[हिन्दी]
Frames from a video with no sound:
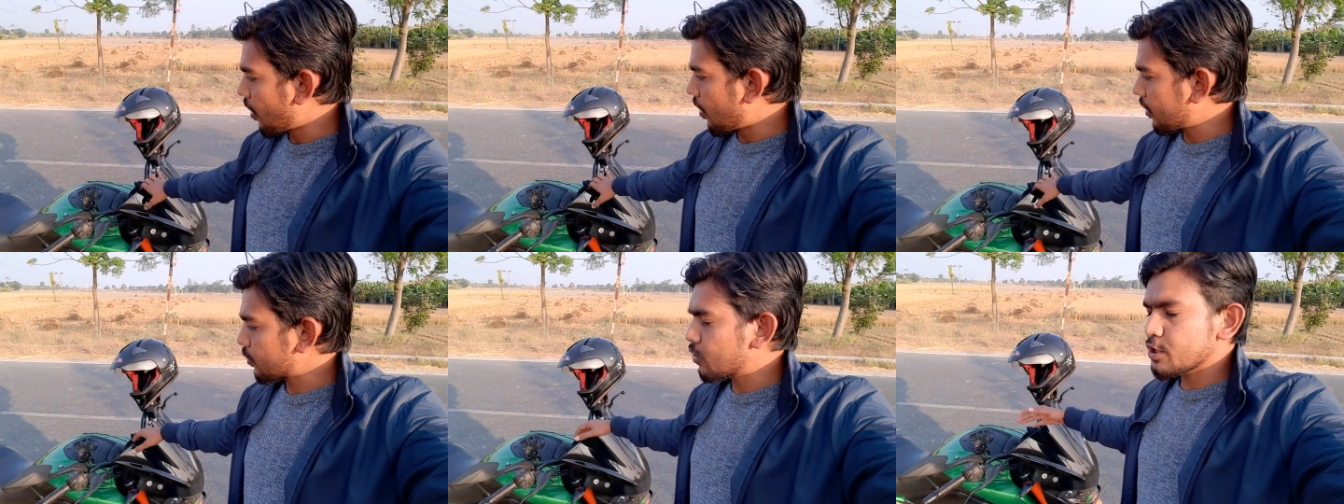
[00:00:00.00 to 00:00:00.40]

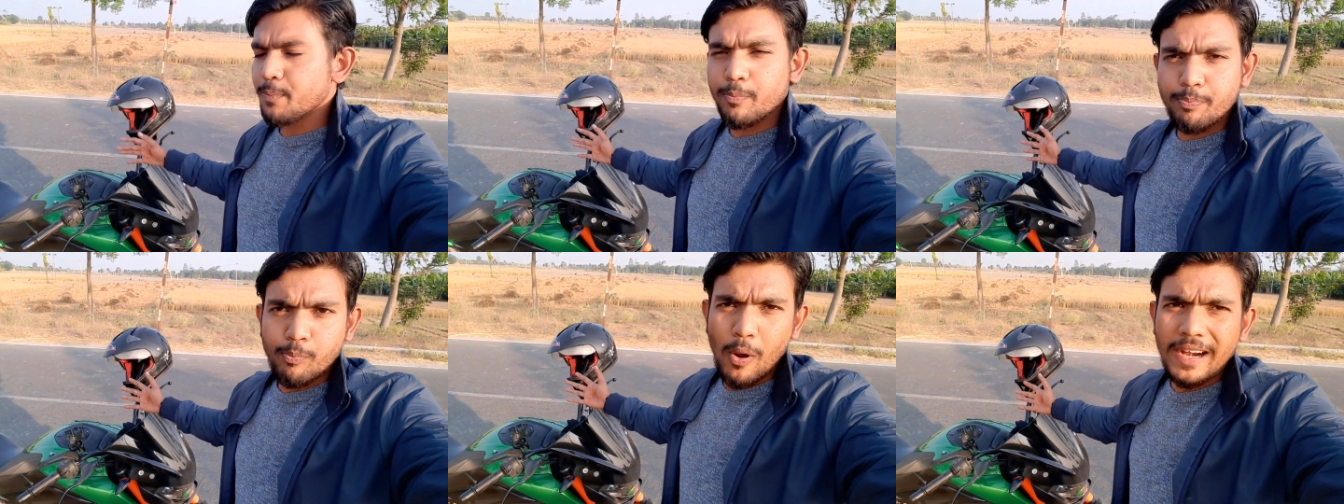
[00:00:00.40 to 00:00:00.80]
और कुछ
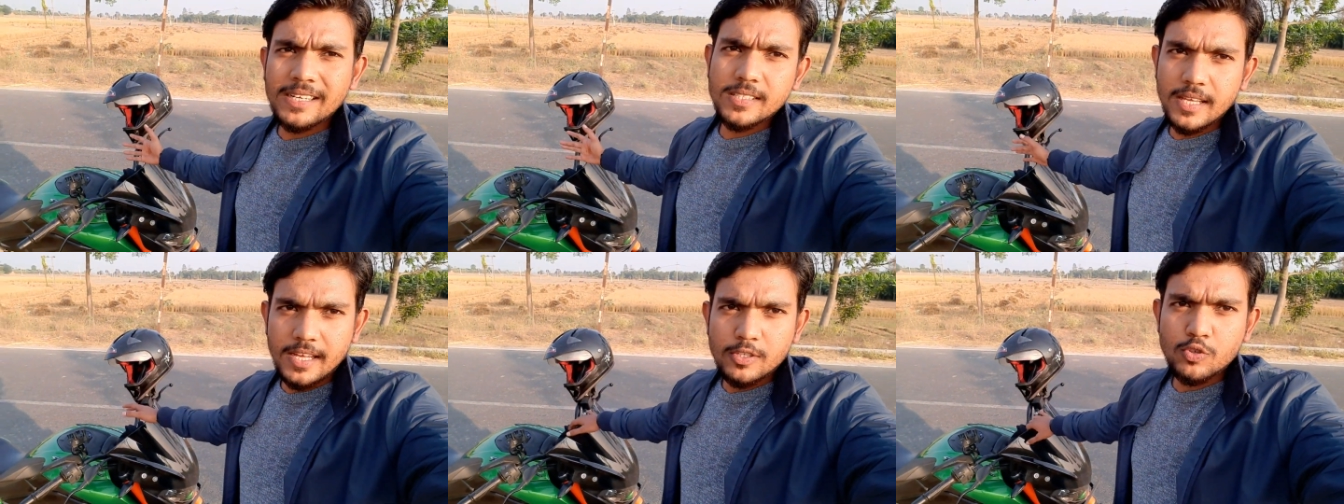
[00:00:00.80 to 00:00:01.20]

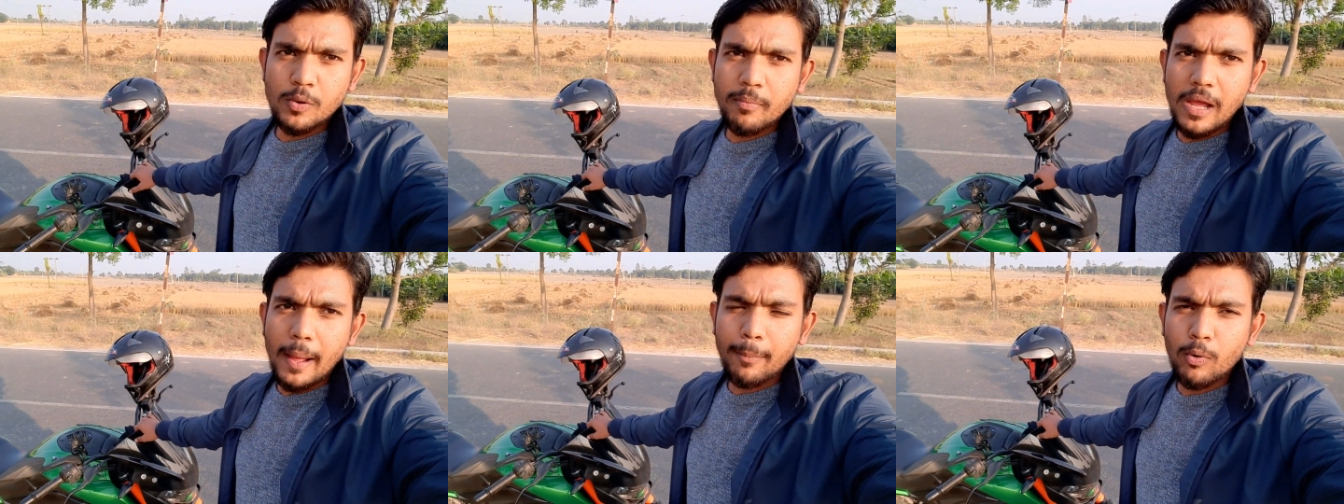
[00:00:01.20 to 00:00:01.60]
पॉइंट्स हैं जो
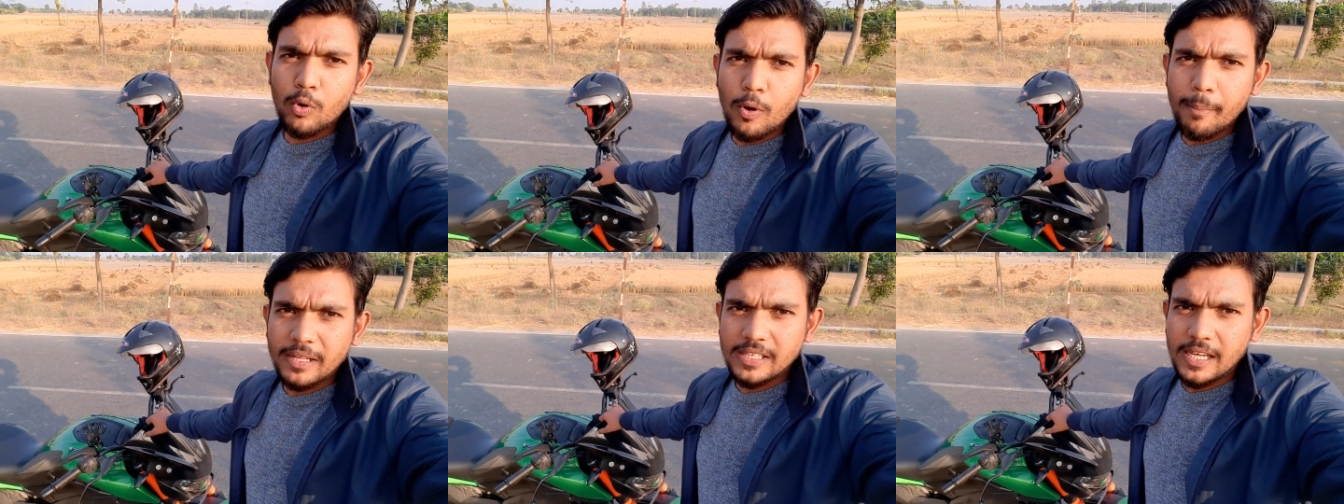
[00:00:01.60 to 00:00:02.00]
मैं आप लोग
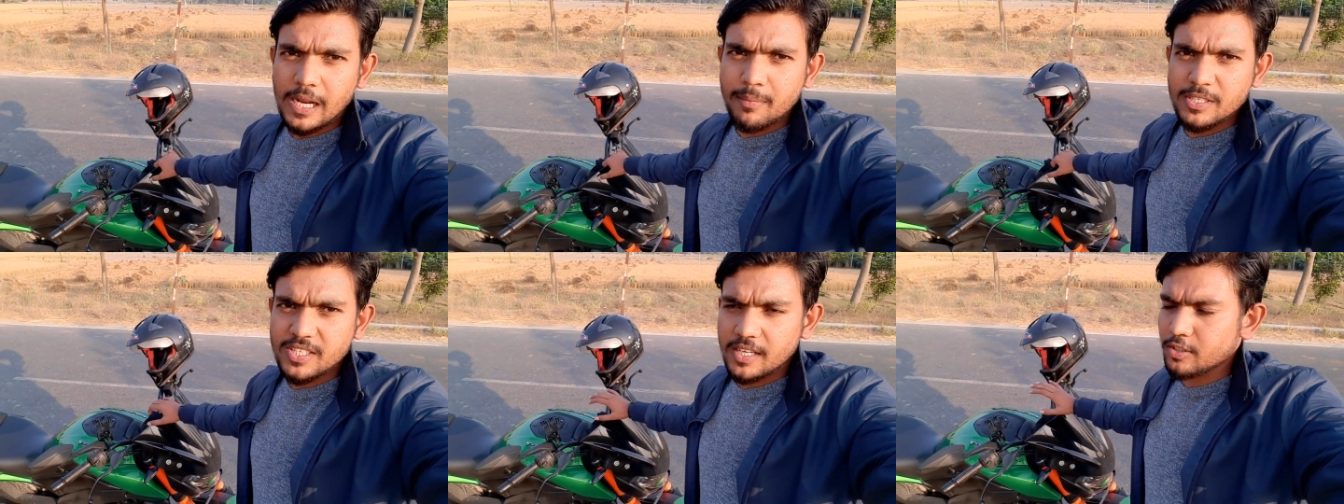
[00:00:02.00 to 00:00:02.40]
को बताना
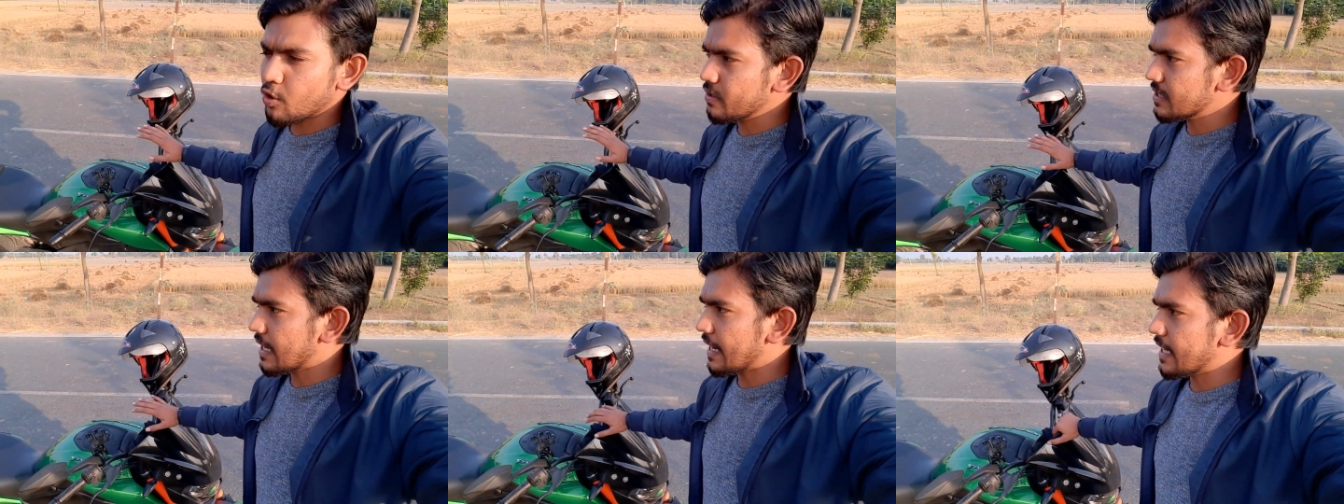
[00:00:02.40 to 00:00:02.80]
भी चाहता
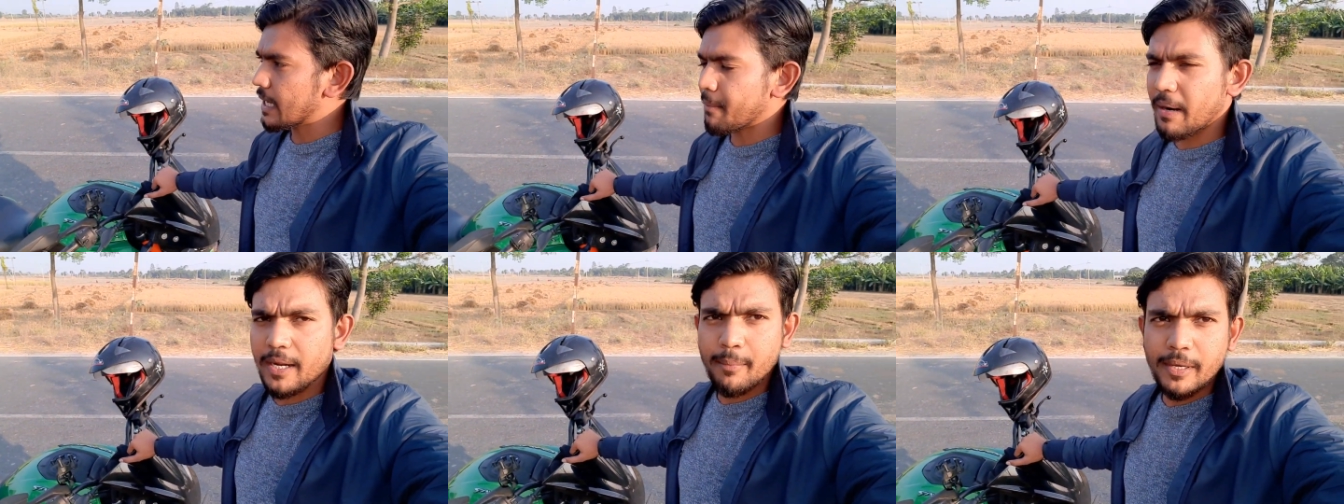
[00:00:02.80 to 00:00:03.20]
हूँ इस गाड़ी के
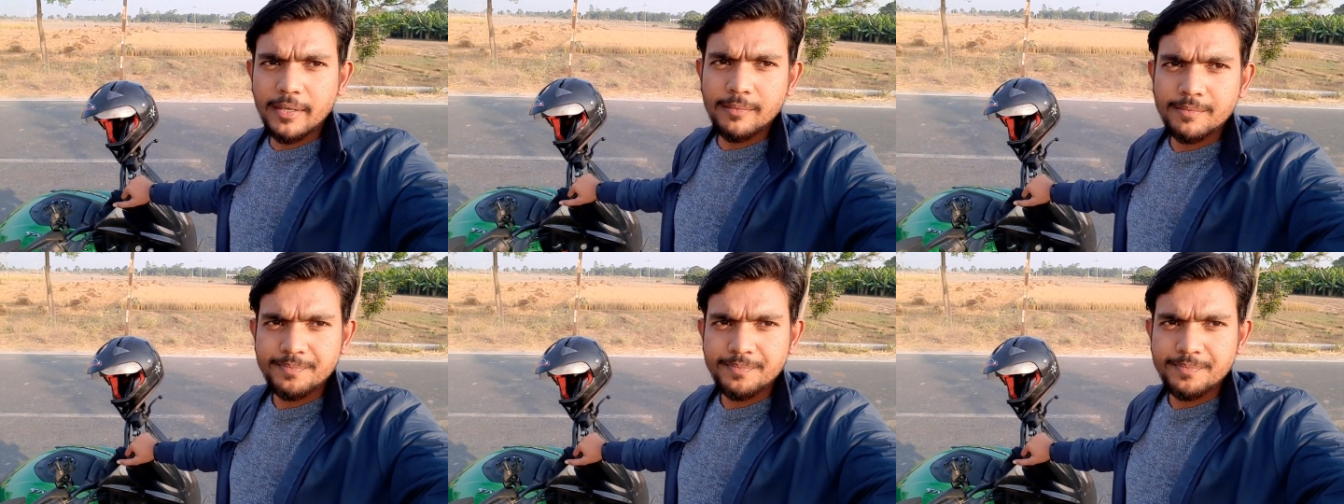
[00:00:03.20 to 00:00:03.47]
बारे में